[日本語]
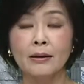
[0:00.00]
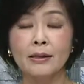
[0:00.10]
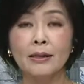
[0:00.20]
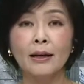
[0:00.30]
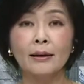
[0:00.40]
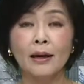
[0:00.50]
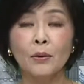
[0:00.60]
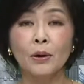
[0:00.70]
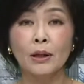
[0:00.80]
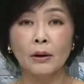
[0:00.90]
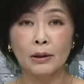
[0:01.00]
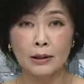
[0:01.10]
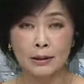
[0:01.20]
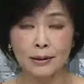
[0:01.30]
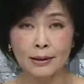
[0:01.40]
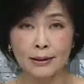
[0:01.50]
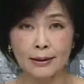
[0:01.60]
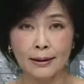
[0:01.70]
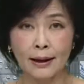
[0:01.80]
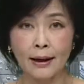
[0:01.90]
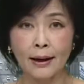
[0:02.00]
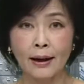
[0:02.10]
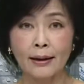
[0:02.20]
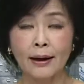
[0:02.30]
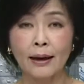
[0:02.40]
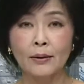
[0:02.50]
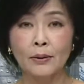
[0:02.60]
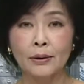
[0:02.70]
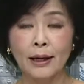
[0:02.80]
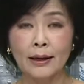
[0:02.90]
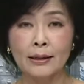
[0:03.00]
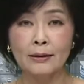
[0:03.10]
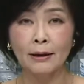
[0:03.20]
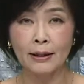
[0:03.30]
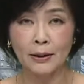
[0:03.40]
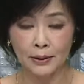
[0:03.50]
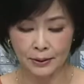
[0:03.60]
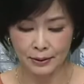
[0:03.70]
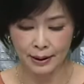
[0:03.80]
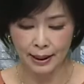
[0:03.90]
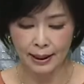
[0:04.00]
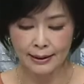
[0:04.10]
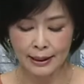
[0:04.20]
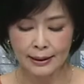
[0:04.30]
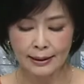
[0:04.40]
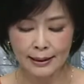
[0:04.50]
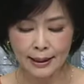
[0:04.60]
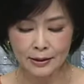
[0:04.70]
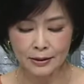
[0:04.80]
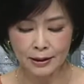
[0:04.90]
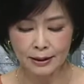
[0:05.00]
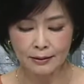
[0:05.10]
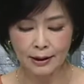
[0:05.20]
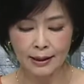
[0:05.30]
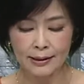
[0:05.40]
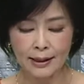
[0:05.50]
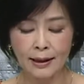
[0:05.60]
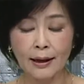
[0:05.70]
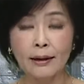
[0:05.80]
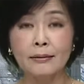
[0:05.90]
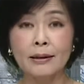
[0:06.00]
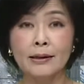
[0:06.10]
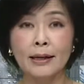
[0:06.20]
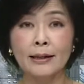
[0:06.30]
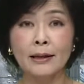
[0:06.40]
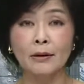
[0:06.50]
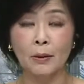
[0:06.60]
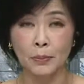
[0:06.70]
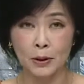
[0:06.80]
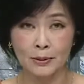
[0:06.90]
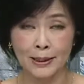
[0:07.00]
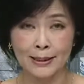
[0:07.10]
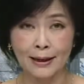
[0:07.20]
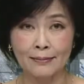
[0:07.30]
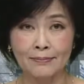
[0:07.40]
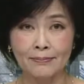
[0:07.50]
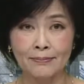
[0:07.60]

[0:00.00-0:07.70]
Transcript: 新型コロナウイルスについて県と奈良市は今日新たに70人の感染が確認されたと発表しました